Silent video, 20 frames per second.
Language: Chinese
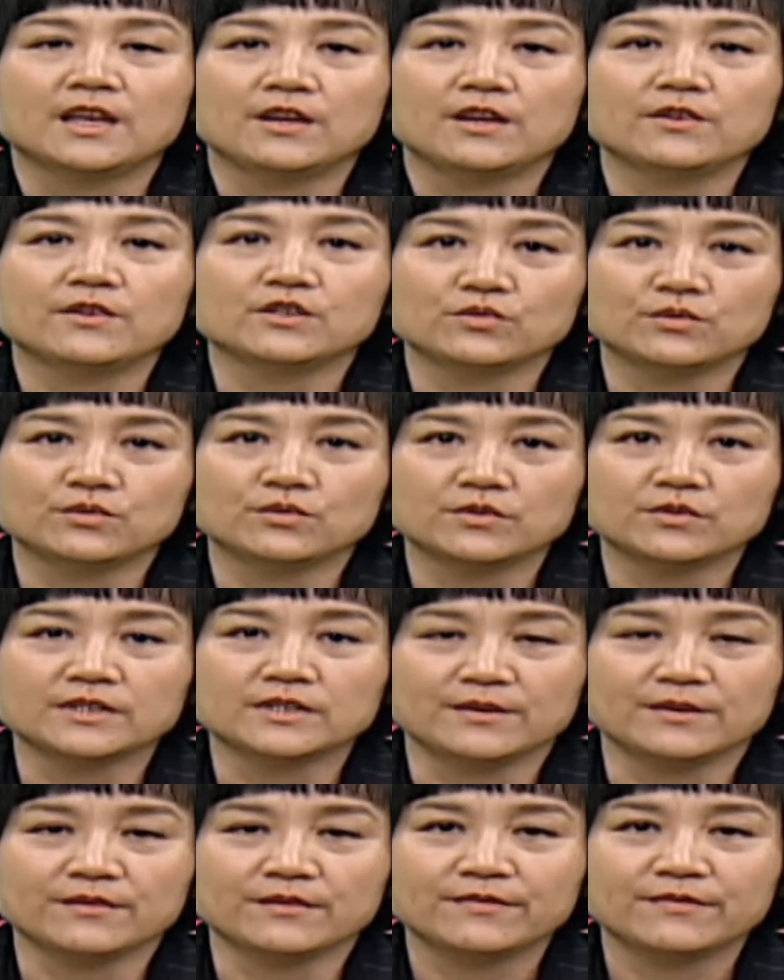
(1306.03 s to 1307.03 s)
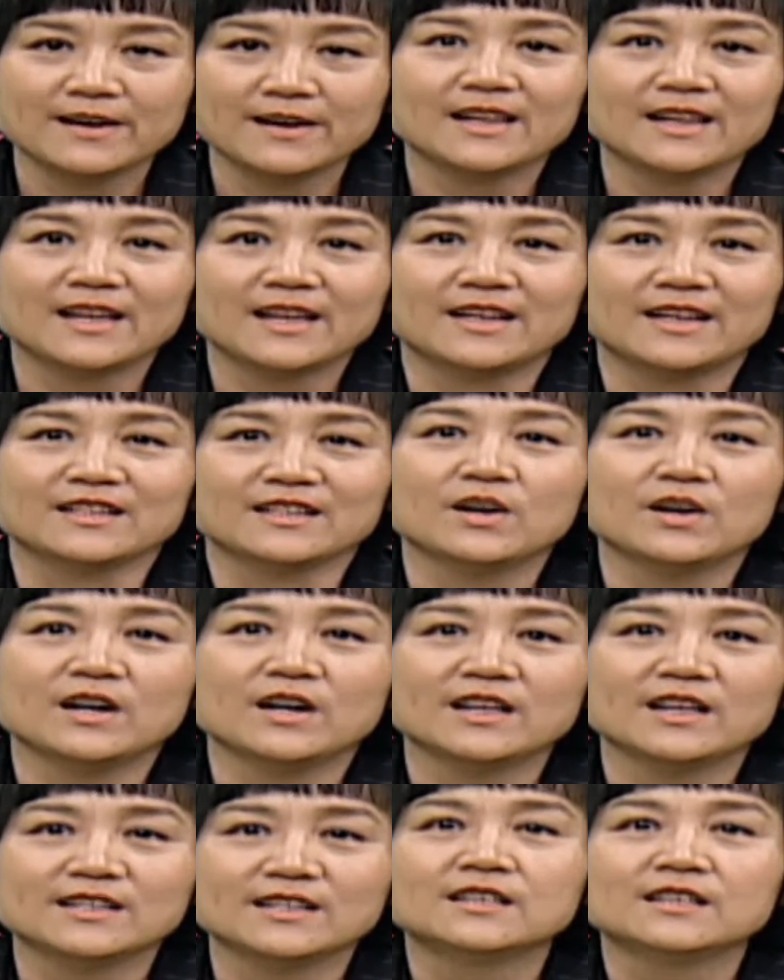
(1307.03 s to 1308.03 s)
因为如果你发懒的
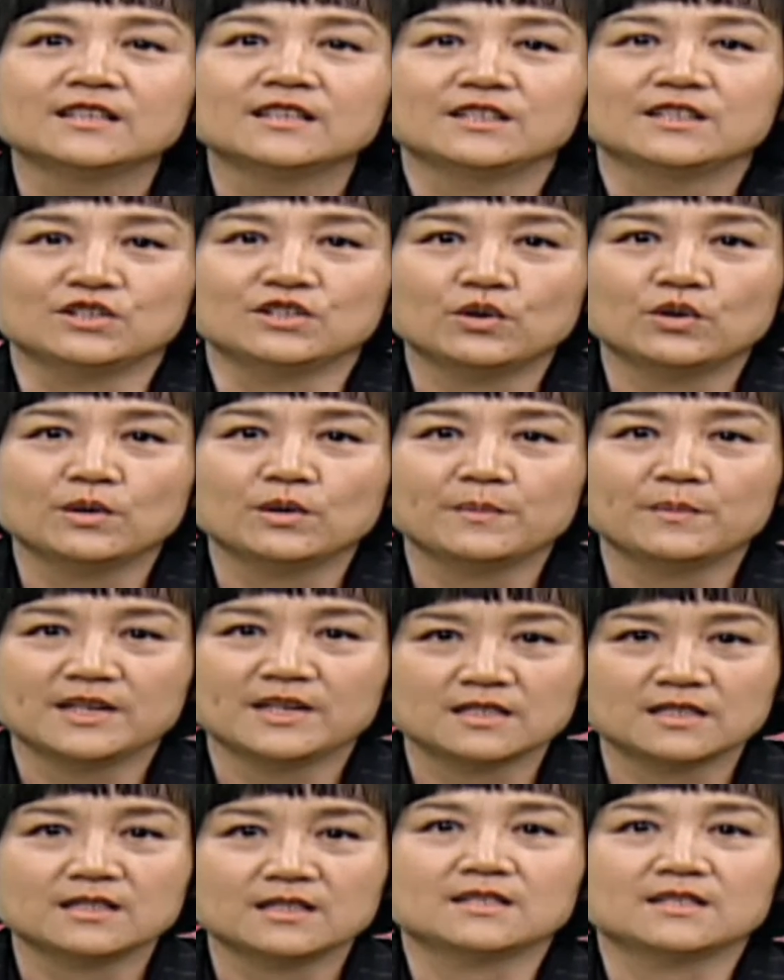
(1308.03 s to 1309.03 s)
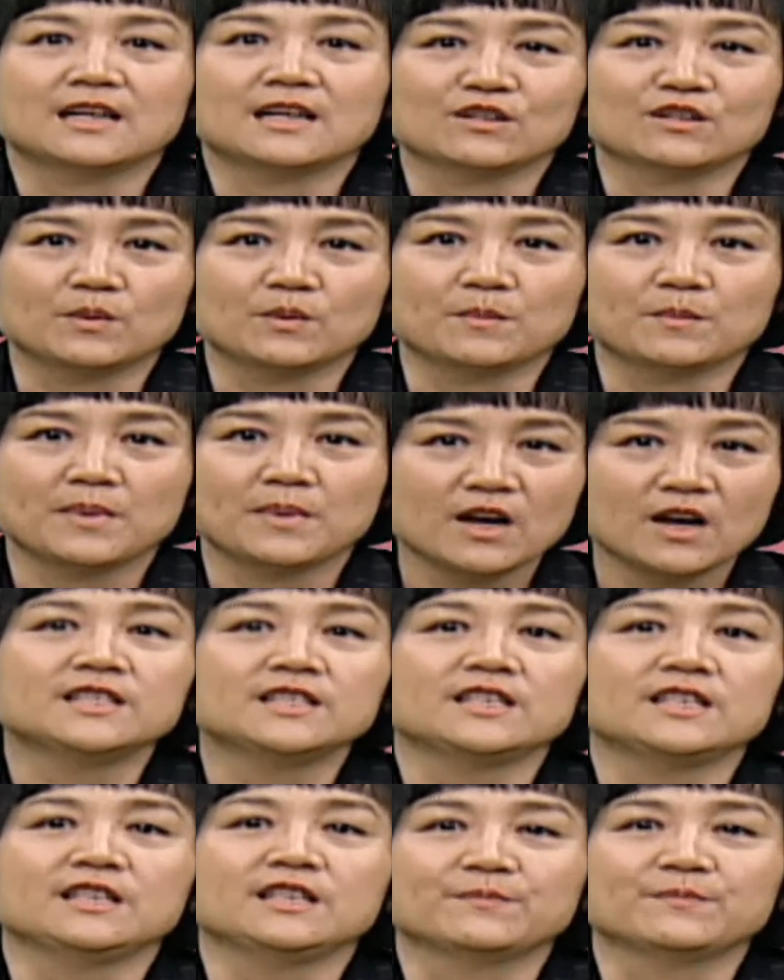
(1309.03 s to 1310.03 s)
话呢，你就会被市场所抛
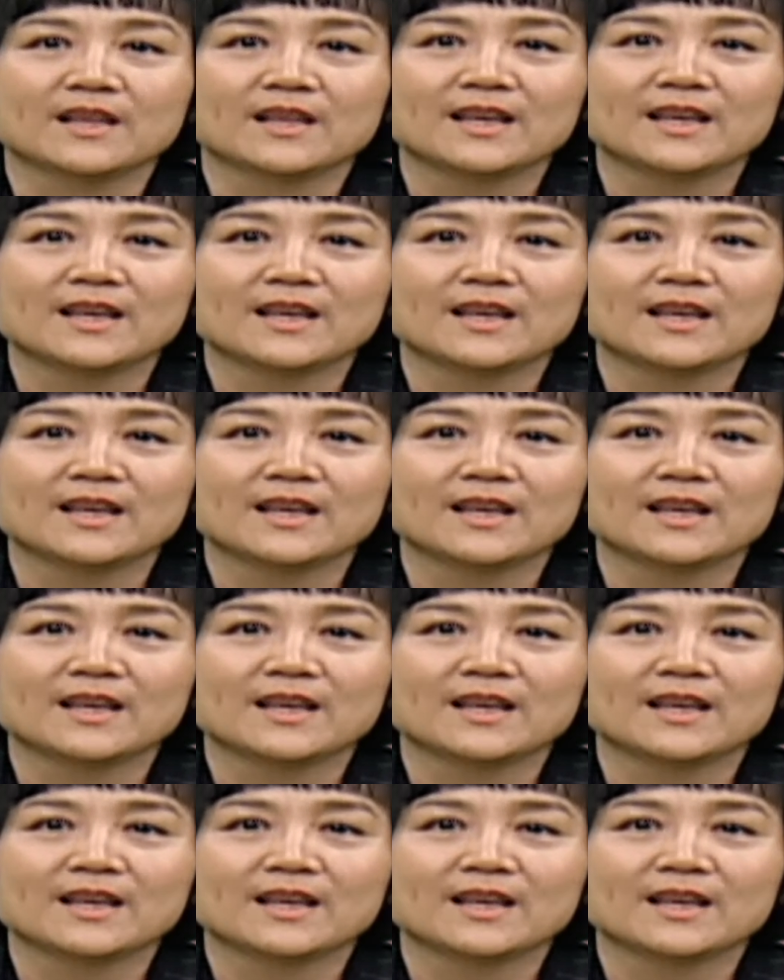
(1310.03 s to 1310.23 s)
弃。